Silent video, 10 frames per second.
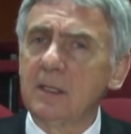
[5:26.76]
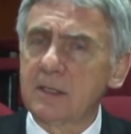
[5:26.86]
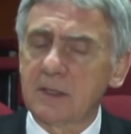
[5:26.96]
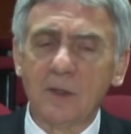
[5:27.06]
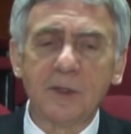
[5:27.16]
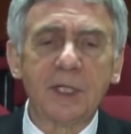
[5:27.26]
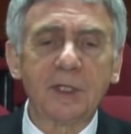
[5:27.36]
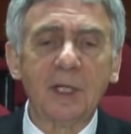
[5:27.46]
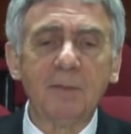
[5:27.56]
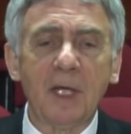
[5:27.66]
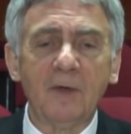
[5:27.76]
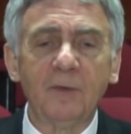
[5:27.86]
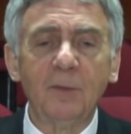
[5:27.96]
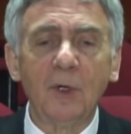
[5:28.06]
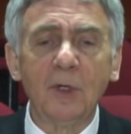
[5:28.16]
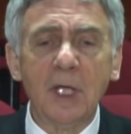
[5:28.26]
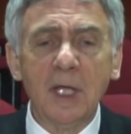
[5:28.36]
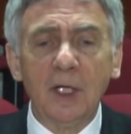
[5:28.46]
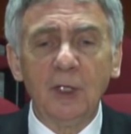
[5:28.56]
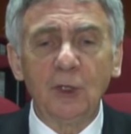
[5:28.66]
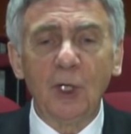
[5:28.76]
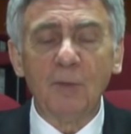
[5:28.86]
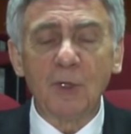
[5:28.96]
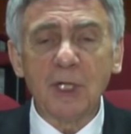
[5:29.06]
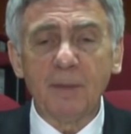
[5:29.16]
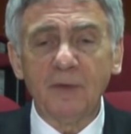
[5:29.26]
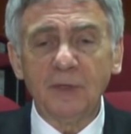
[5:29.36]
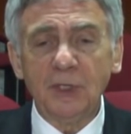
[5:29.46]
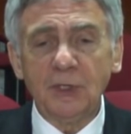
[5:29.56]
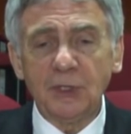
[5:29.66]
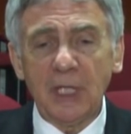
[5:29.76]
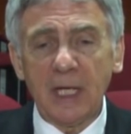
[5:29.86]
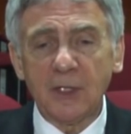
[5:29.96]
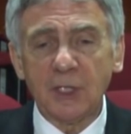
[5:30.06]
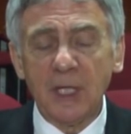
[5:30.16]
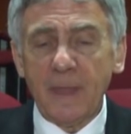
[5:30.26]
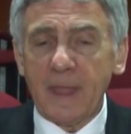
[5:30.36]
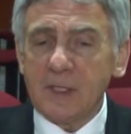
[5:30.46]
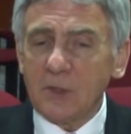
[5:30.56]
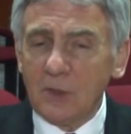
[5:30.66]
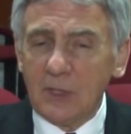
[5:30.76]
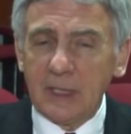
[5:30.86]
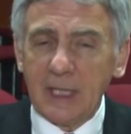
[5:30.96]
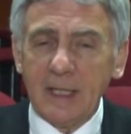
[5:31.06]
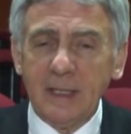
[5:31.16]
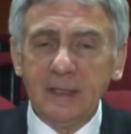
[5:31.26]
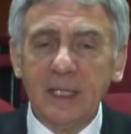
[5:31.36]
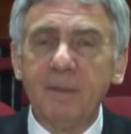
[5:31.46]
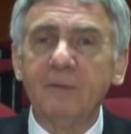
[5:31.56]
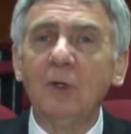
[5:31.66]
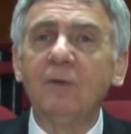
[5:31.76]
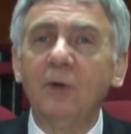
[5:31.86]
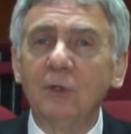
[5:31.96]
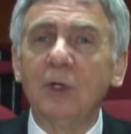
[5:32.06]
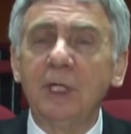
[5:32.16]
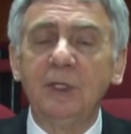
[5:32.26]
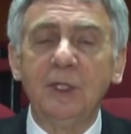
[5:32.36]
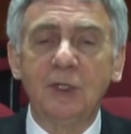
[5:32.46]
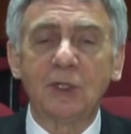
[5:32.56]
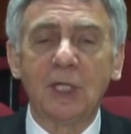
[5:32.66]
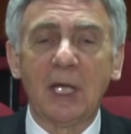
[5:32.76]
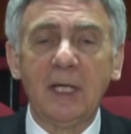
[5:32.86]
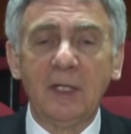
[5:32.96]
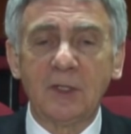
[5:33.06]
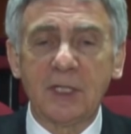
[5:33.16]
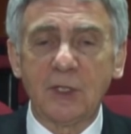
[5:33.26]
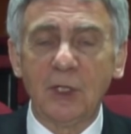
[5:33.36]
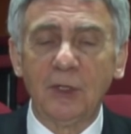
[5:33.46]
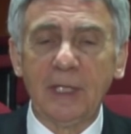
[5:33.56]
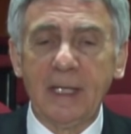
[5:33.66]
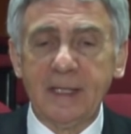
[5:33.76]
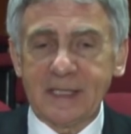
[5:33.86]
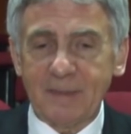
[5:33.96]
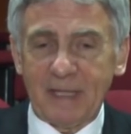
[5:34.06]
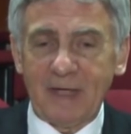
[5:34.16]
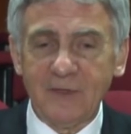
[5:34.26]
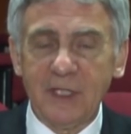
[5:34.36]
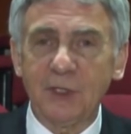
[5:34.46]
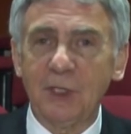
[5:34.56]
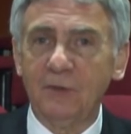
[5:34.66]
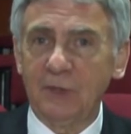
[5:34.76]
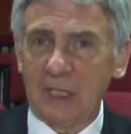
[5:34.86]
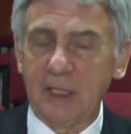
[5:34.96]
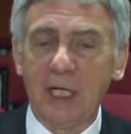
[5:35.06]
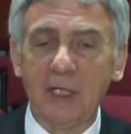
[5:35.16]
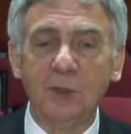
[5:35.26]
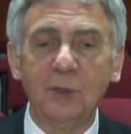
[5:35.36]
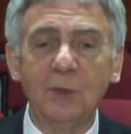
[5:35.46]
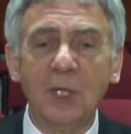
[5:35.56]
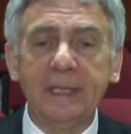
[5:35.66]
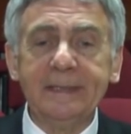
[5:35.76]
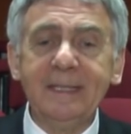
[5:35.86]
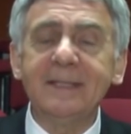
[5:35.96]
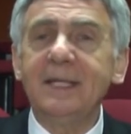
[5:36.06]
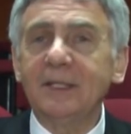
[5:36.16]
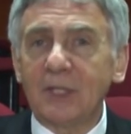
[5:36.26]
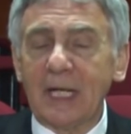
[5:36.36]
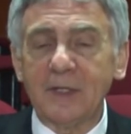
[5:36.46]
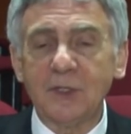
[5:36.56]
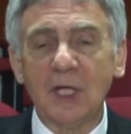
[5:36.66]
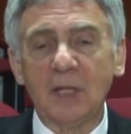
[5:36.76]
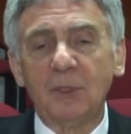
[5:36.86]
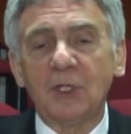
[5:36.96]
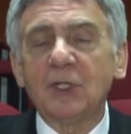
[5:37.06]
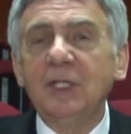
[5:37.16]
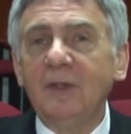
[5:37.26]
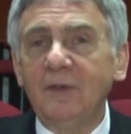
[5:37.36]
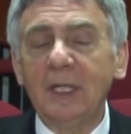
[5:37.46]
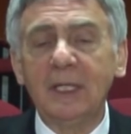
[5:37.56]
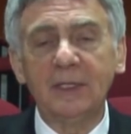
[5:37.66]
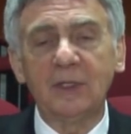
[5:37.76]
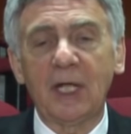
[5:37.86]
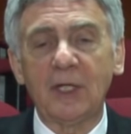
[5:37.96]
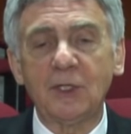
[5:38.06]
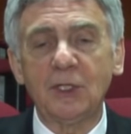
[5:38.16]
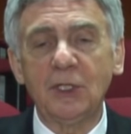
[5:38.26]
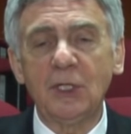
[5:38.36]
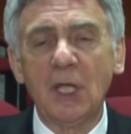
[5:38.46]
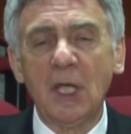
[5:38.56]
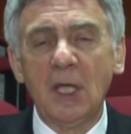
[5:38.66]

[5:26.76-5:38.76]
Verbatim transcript: z koncertem F-moll, to można powiedzieć tak, że jest to gra na pewno fonogeniczna. To znaczy ona sprawdza się w nagraniu, nic nie traci albo też niewiele traci